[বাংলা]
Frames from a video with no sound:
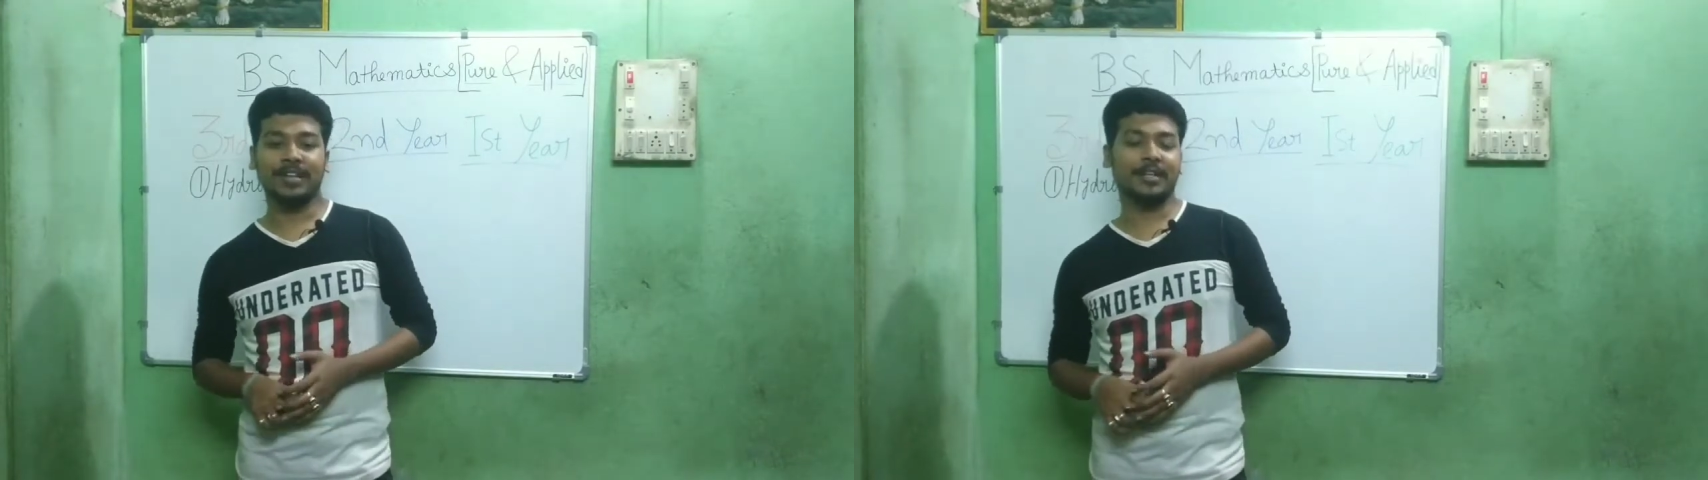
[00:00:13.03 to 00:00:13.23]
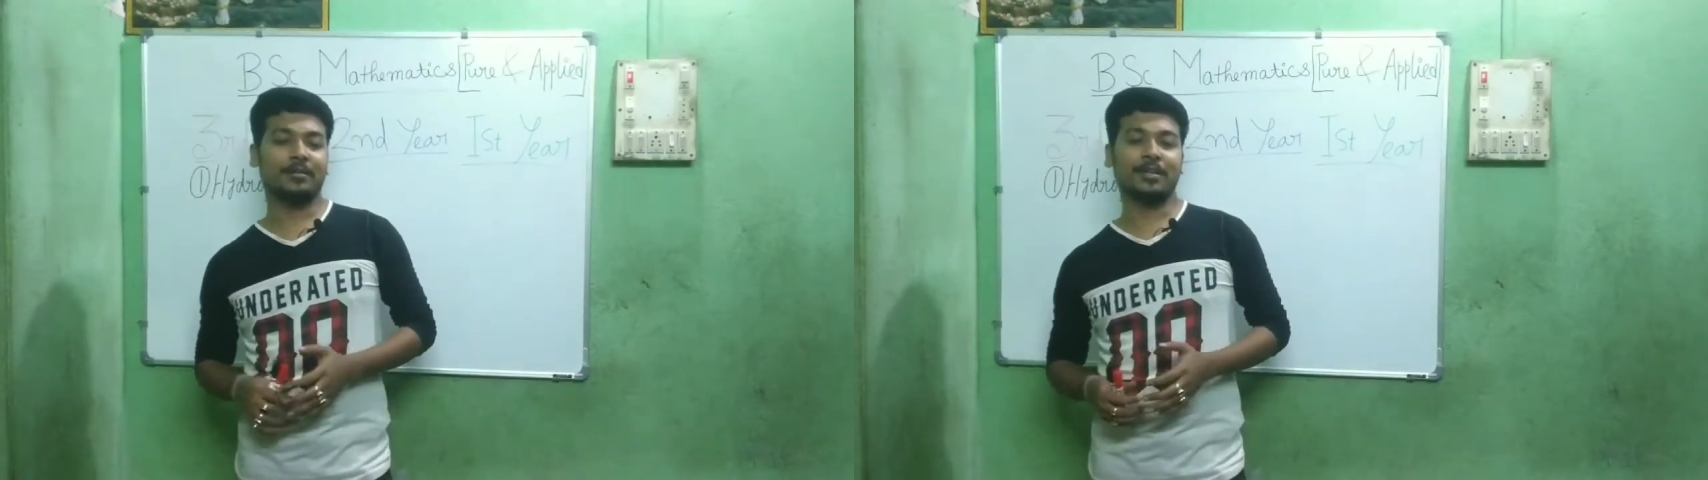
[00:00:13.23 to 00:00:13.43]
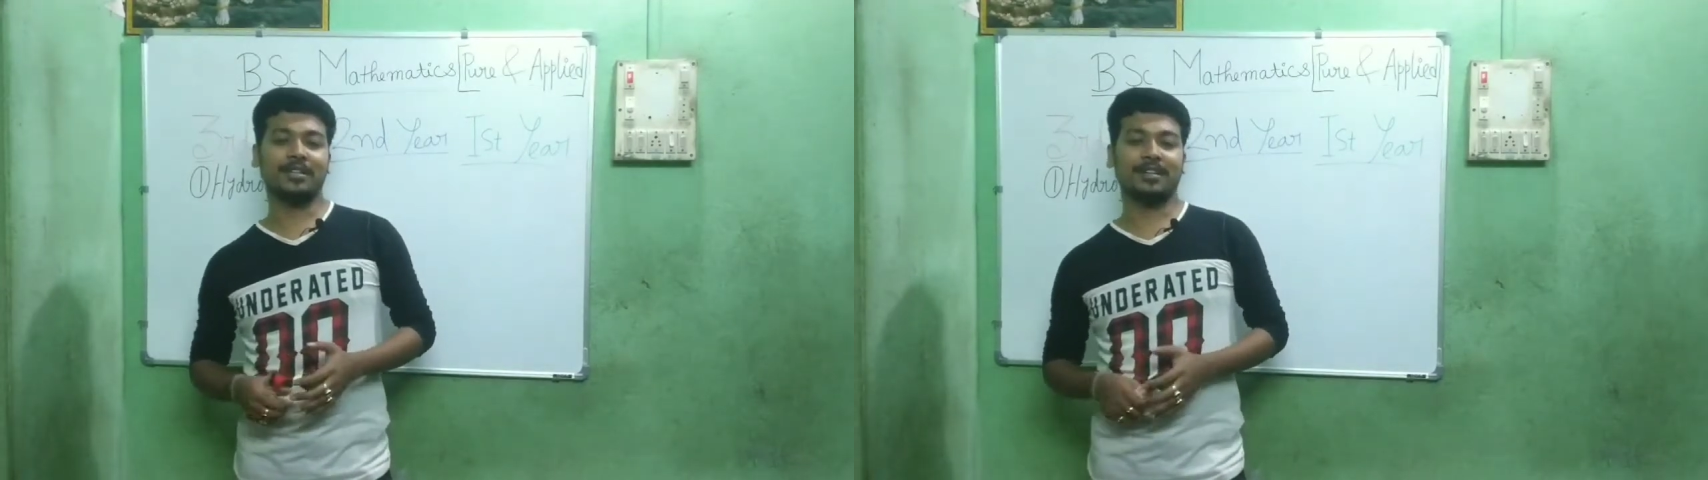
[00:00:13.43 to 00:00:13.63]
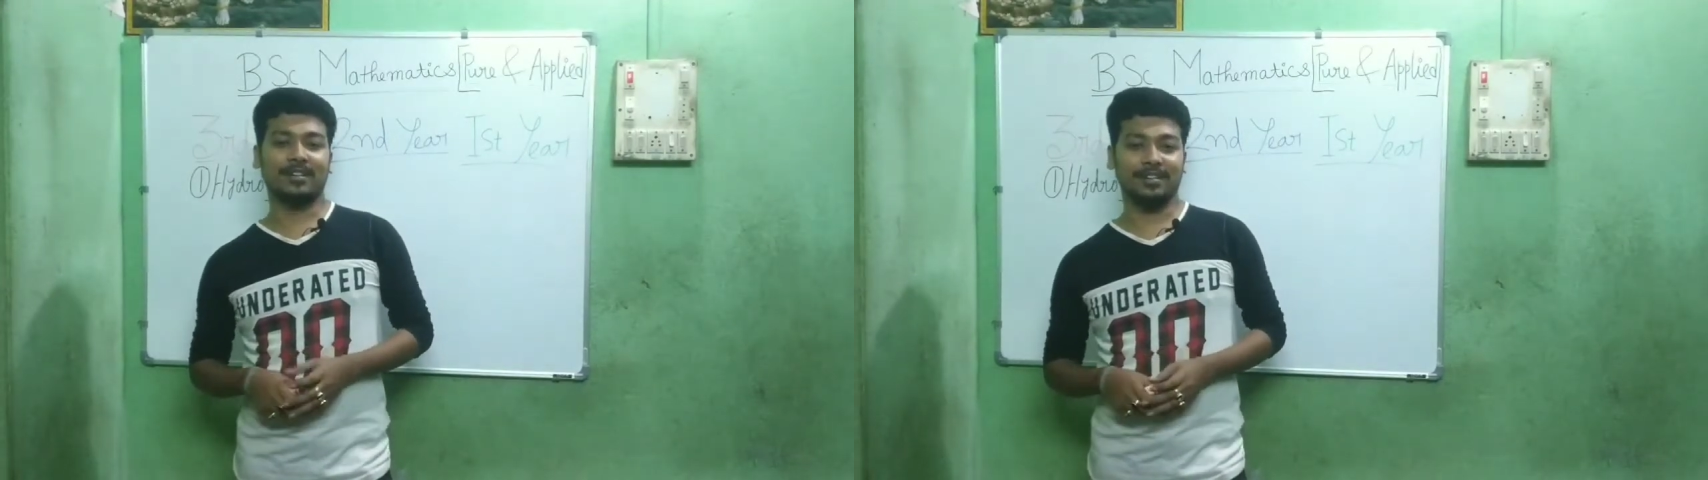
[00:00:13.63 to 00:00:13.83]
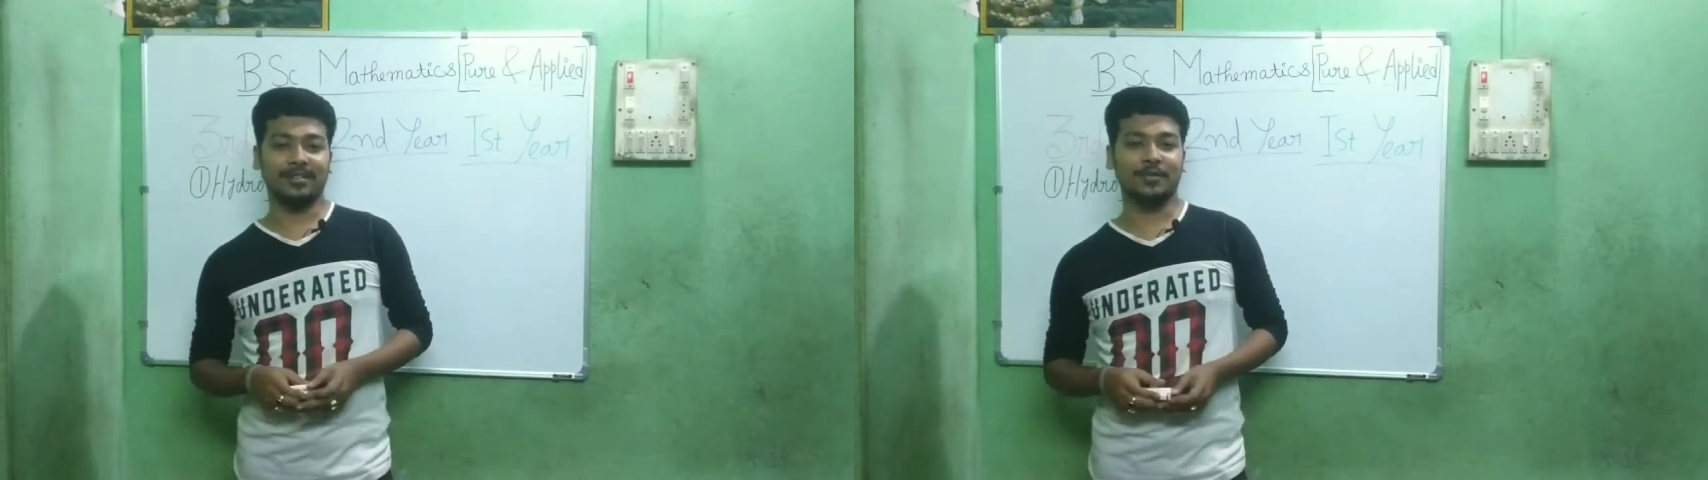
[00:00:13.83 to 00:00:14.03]
এটা আমার
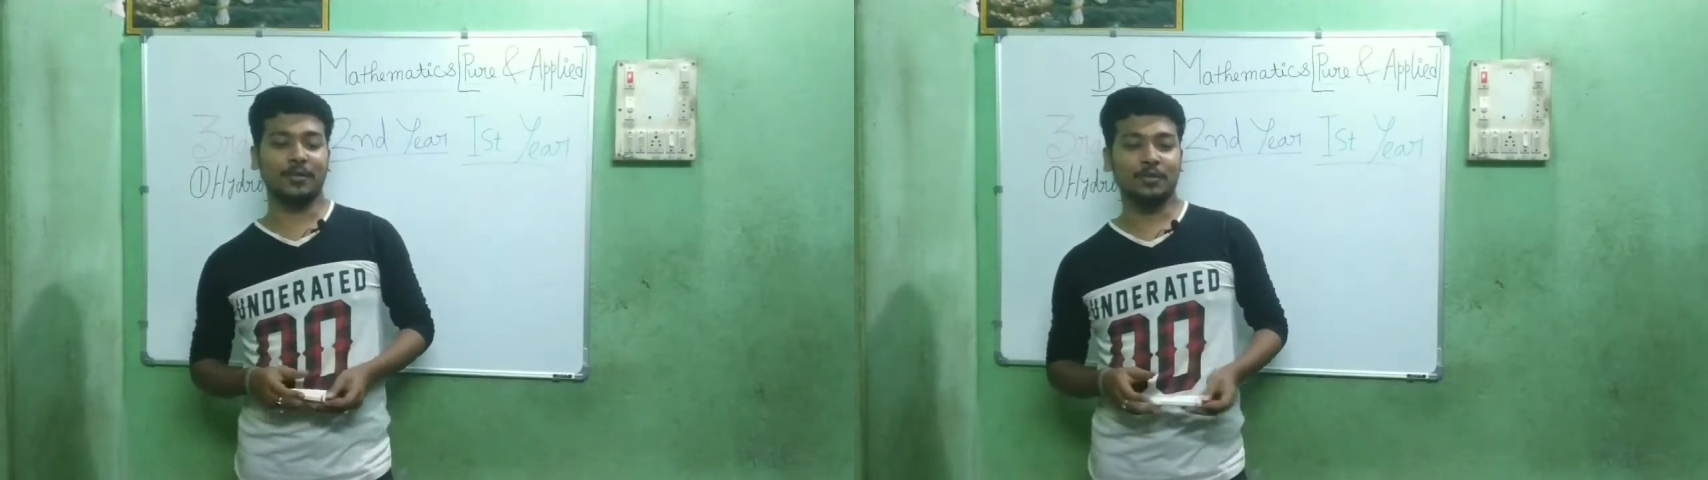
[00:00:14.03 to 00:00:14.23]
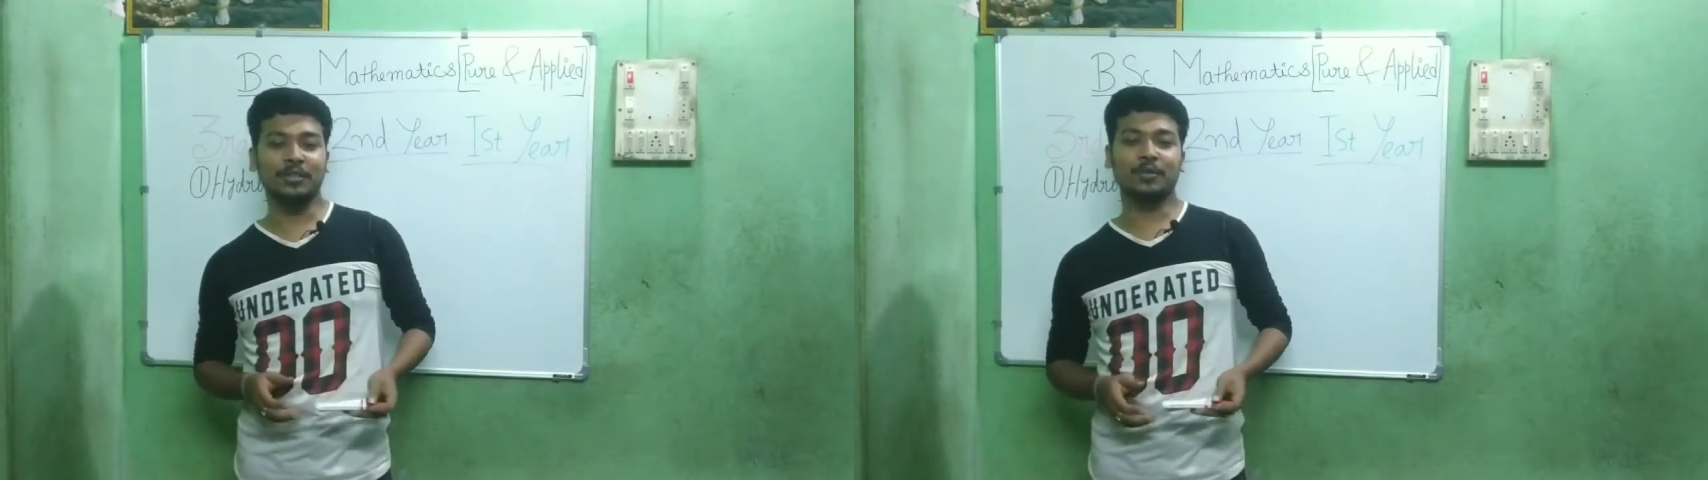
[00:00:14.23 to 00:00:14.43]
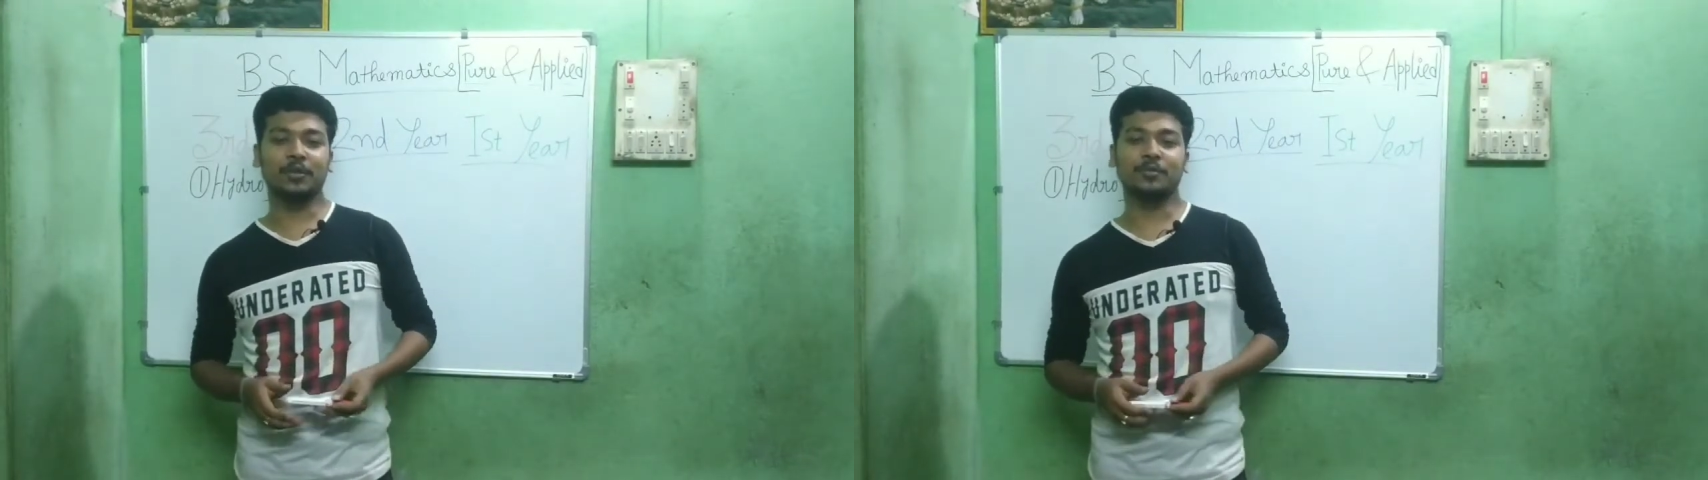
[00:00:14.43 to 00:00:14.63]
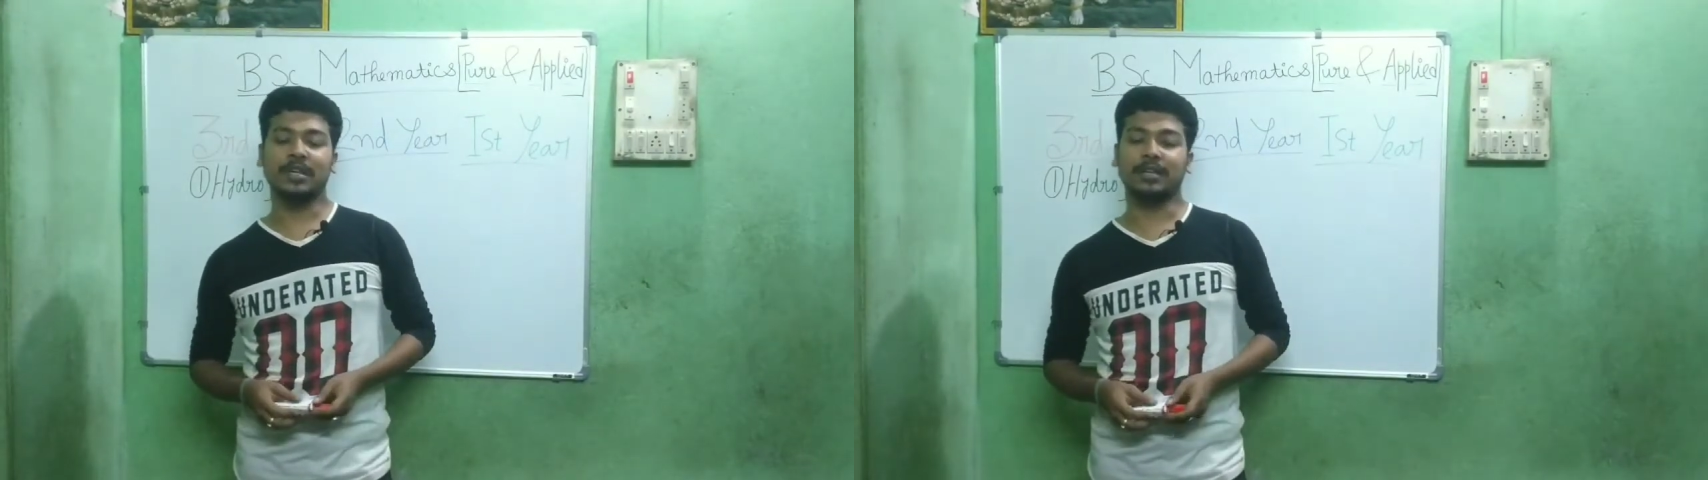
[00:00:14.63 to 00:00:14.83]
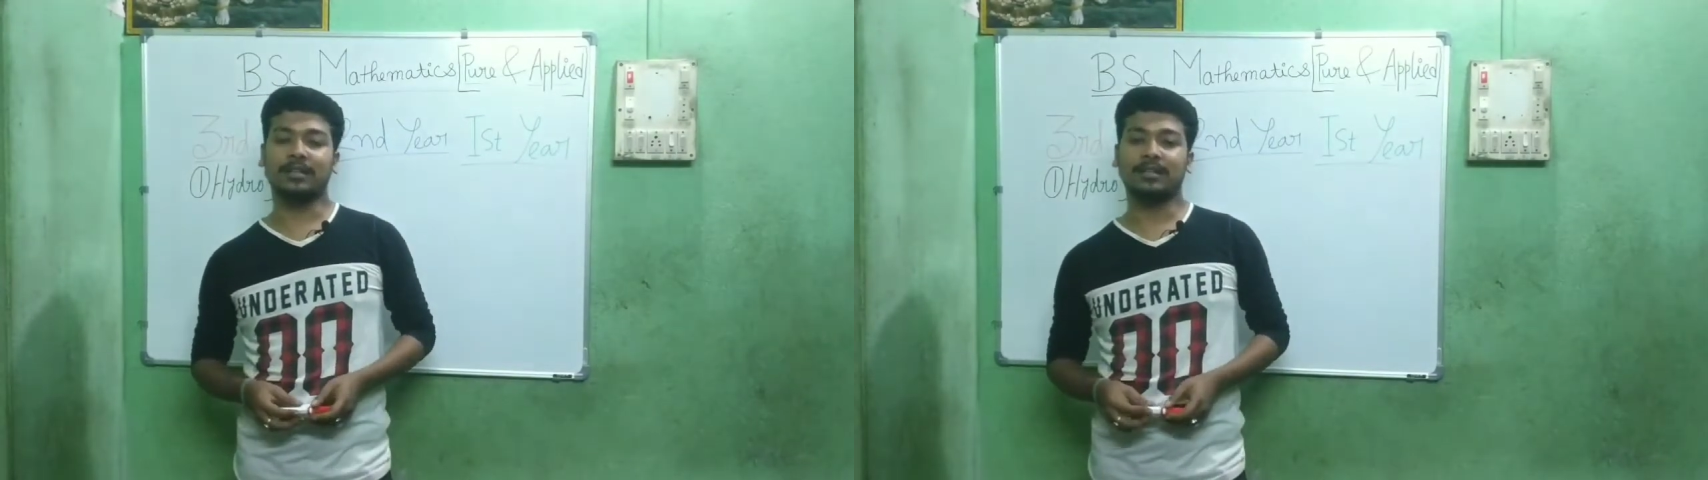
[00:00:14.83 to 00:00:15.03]
নতুন ইউটিউব
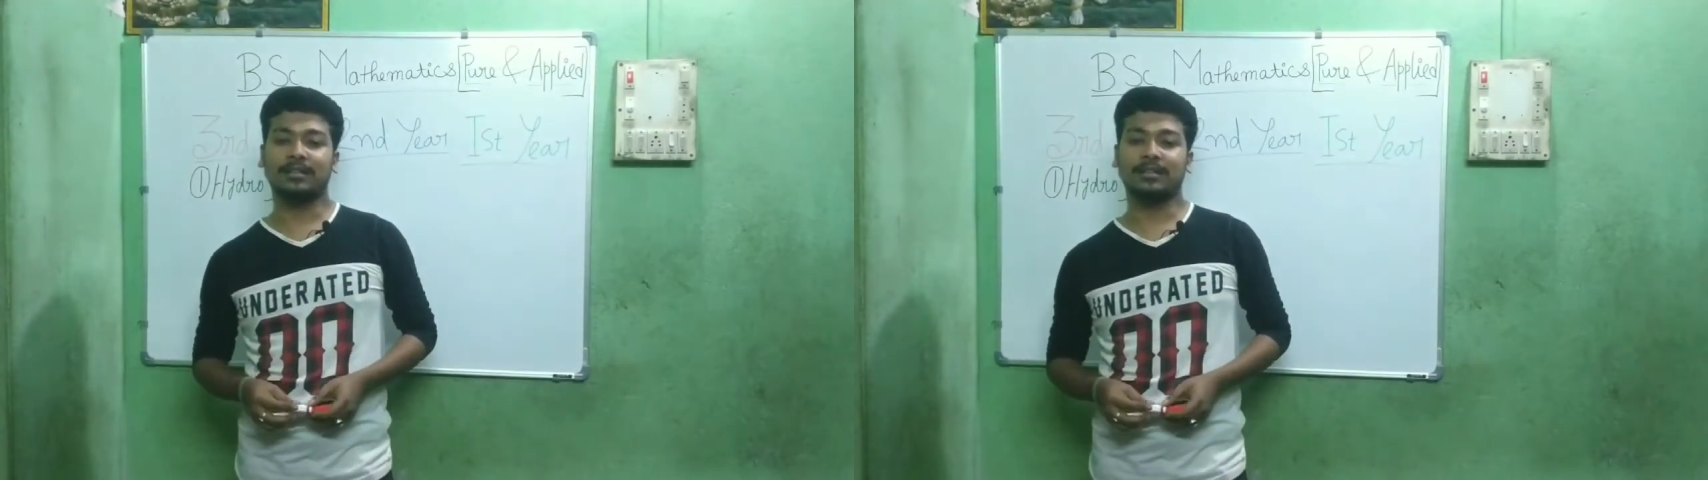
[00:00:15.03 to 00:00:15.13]
চ্যানেল